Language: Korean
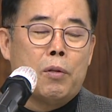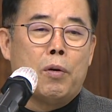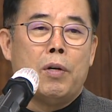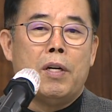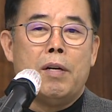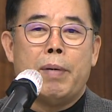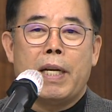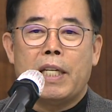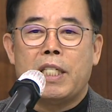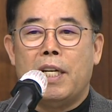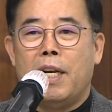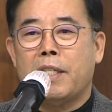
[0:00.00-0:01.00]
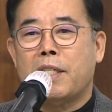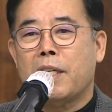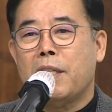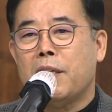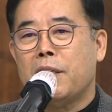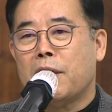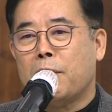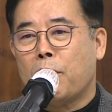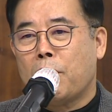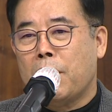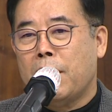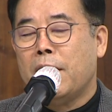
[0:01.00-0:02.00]
또 얼마나 신뢰성 있는
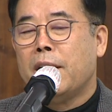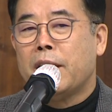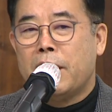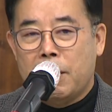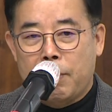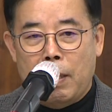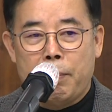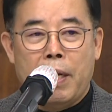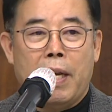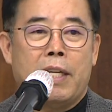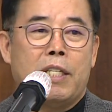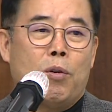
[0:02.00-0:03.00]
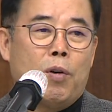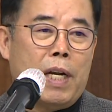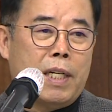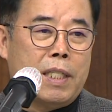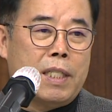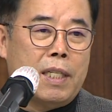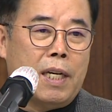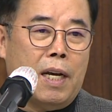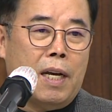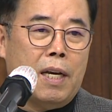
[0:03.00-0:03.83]
정보를 지방민에게 제공할 것이냐.